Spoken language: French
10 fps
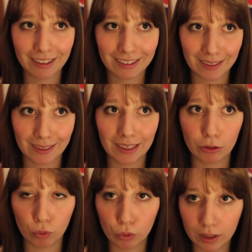intriguée
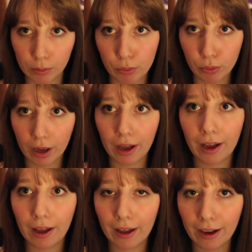du début
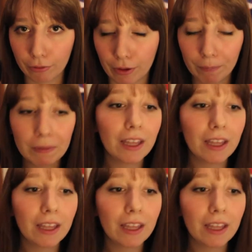à la fin